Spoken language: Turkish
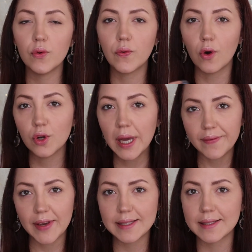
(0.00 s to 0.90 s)
o folyo
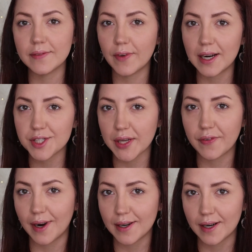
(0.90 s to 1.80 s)
efektini verecek
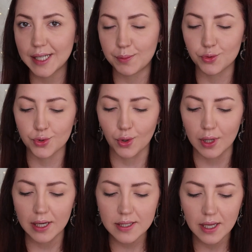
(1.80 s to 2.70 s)
farlar gibi
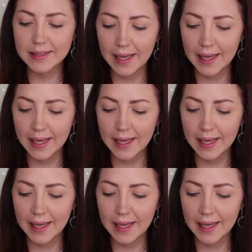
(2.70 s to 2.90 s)
duruyorlar.